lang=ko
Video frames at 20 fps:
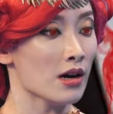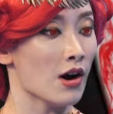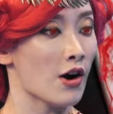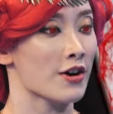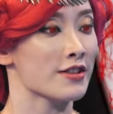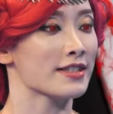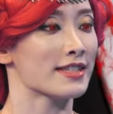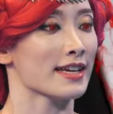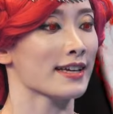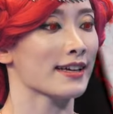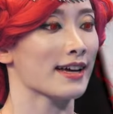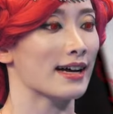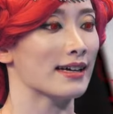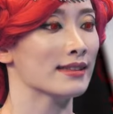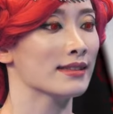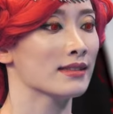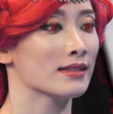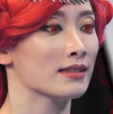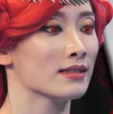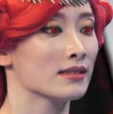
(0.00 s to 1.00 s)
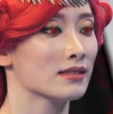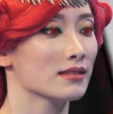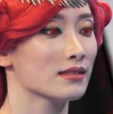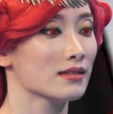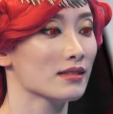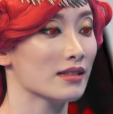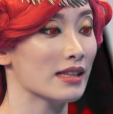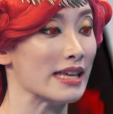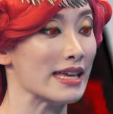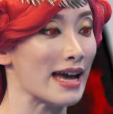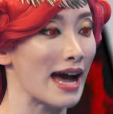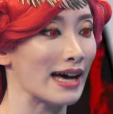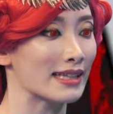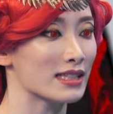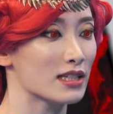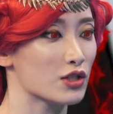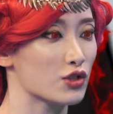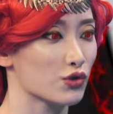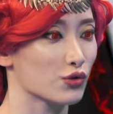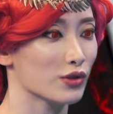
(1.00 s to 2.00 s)
언젠간 네
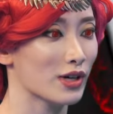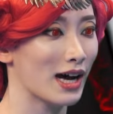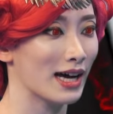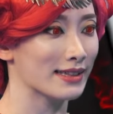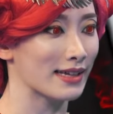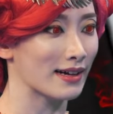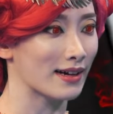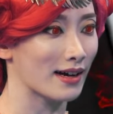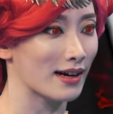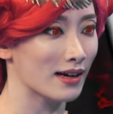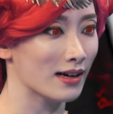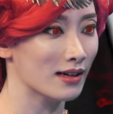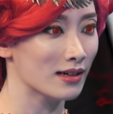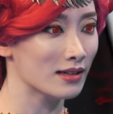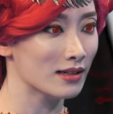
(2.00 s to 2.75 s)
아들 중 하나가